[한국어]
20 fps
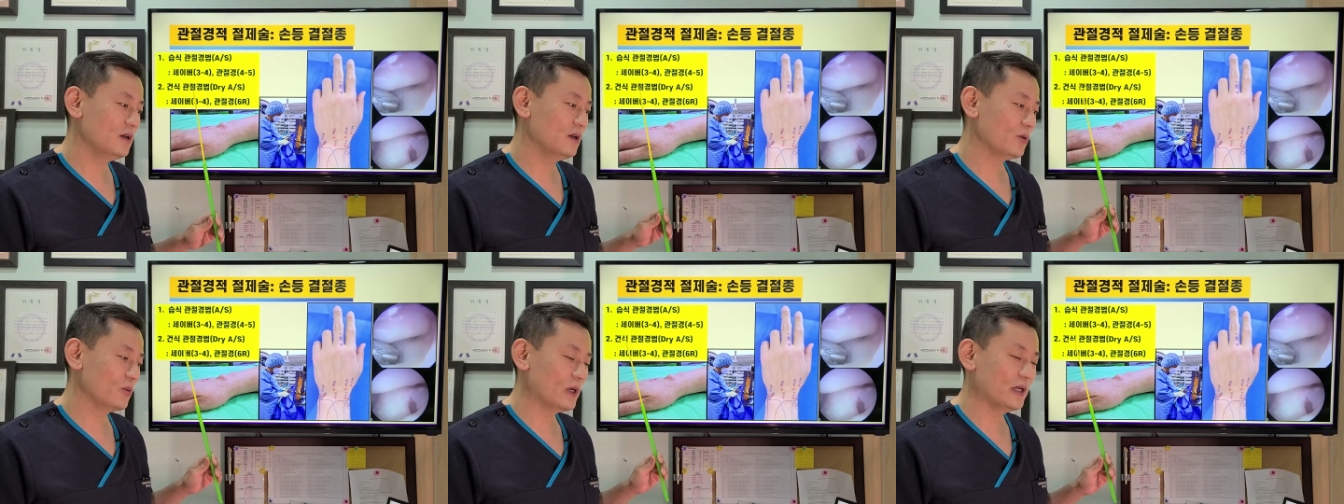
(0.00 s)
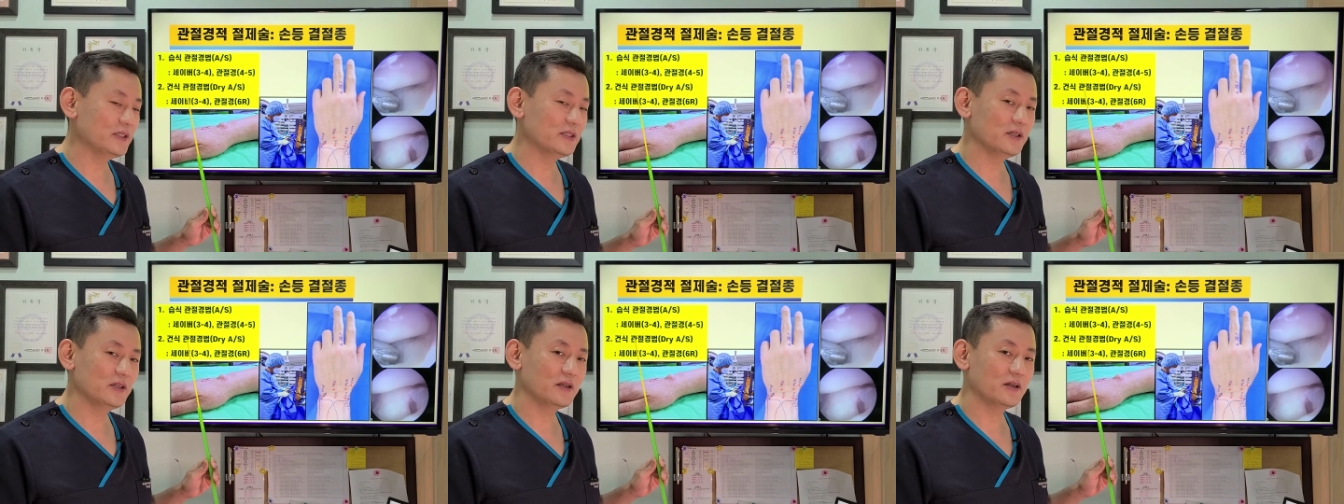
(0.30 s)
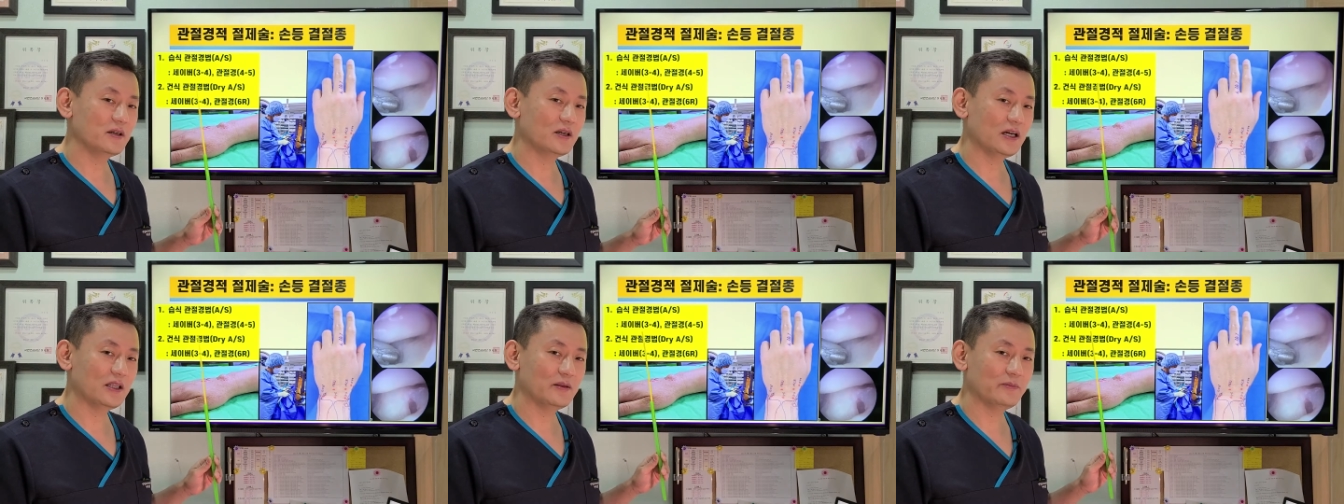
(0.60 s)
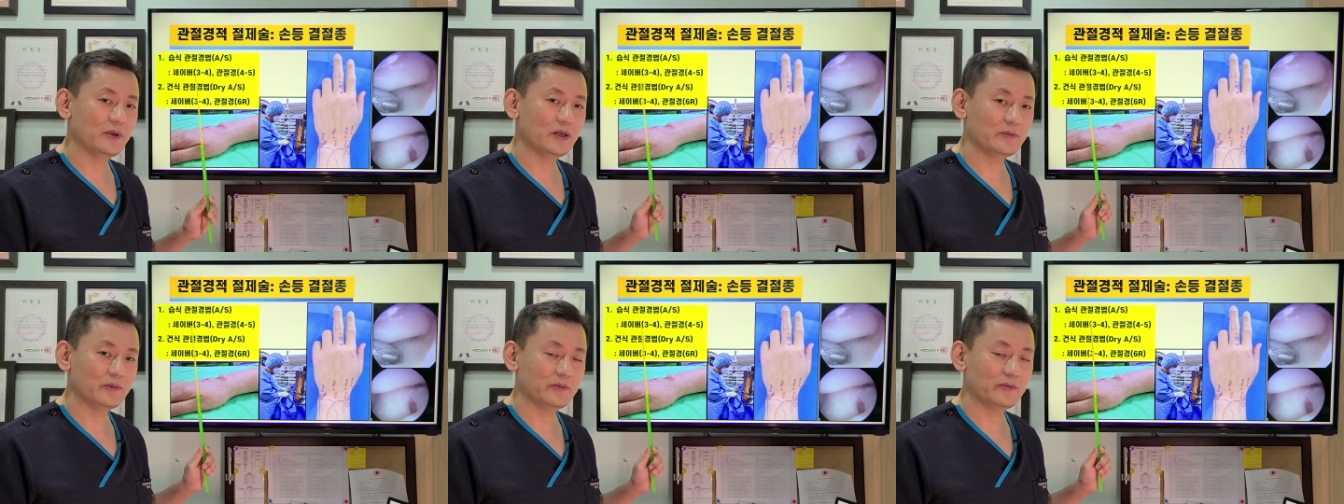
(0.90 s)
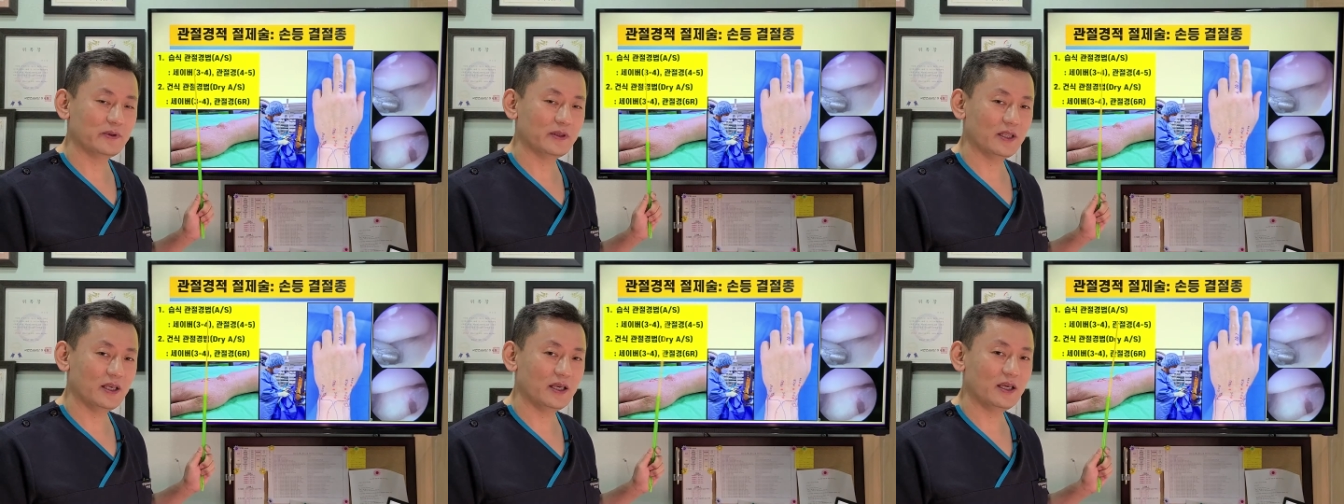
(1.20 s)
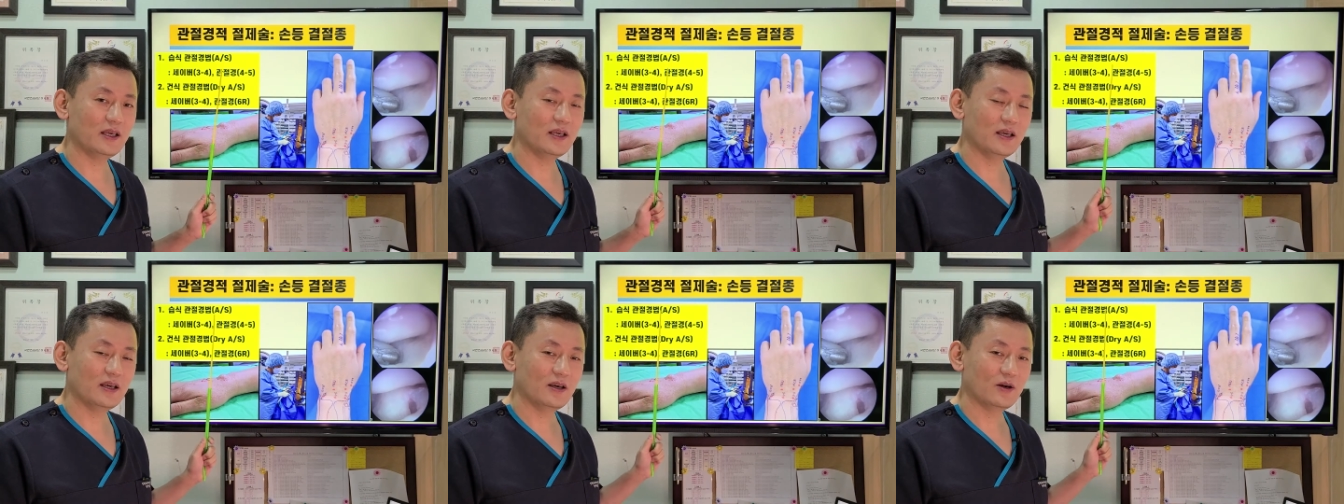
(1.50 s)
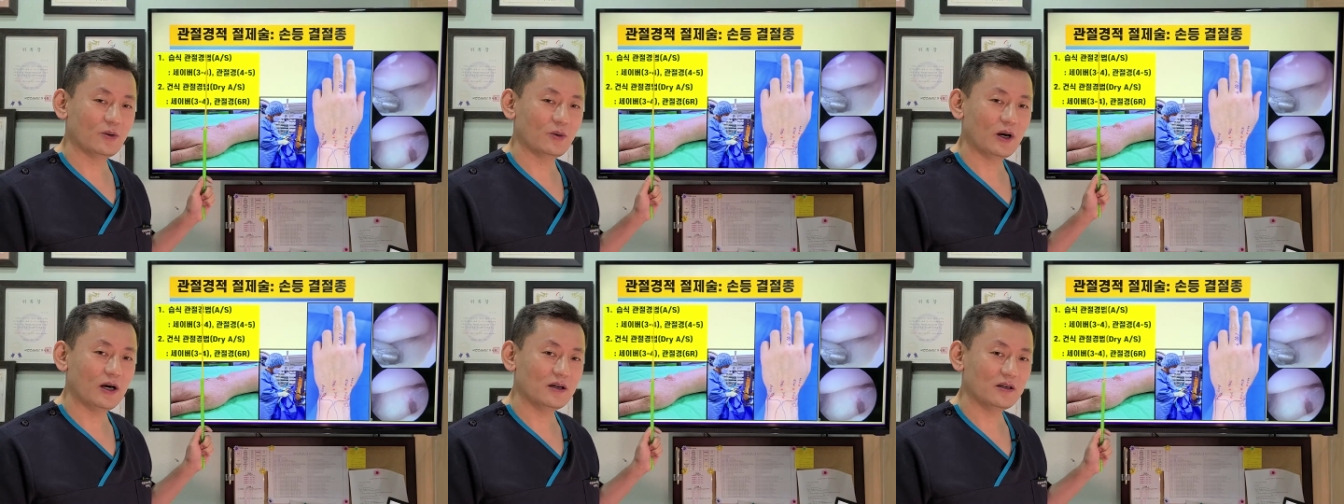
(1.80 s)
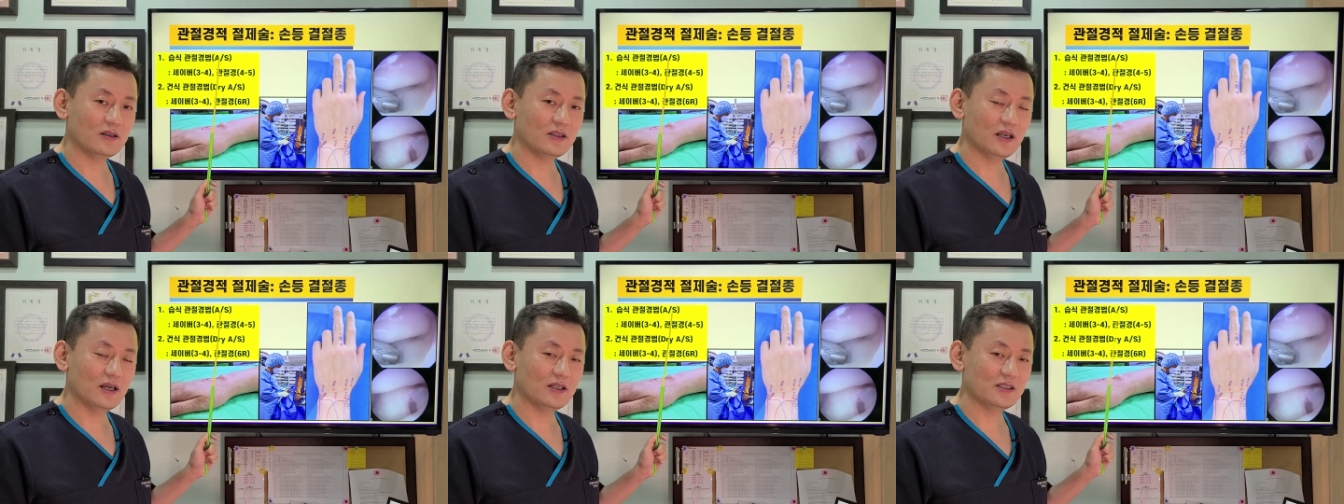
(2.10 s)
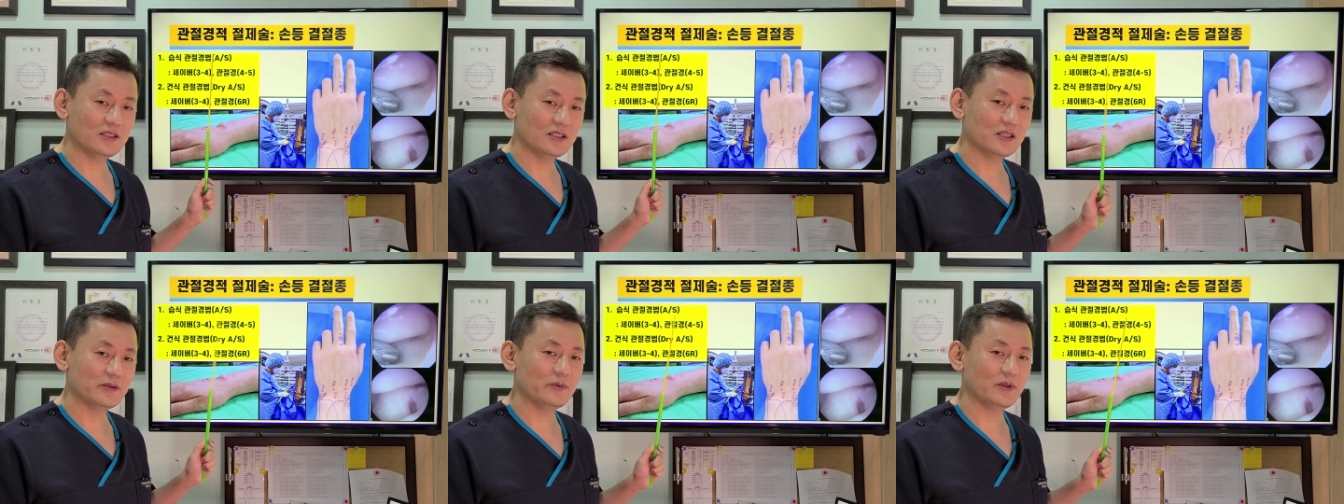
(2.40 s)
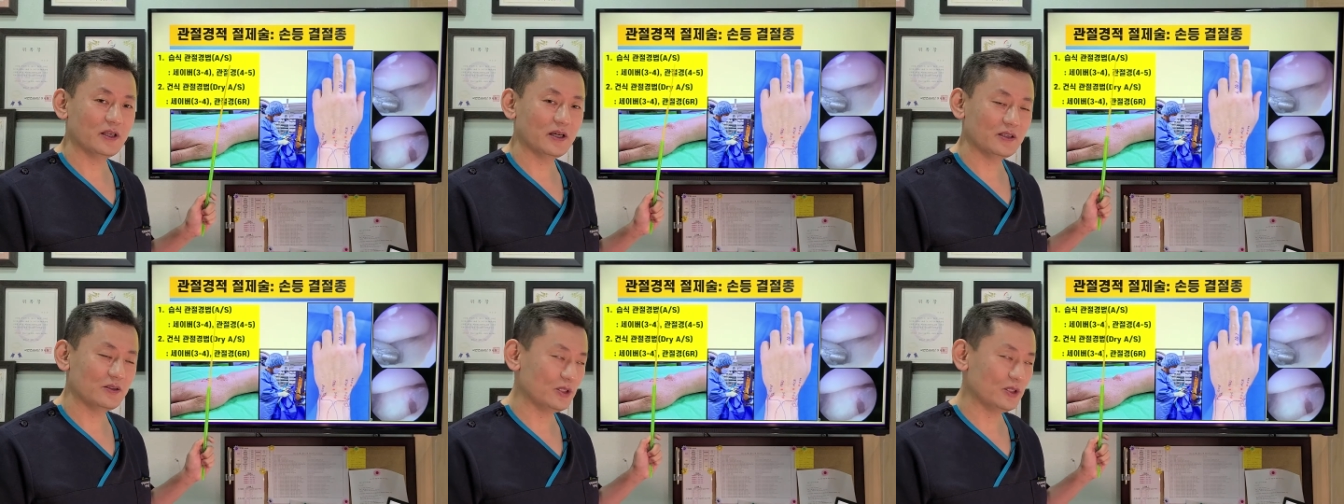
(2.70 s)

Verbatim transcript: 관절경을 하는 방법인데 과거나 지금이나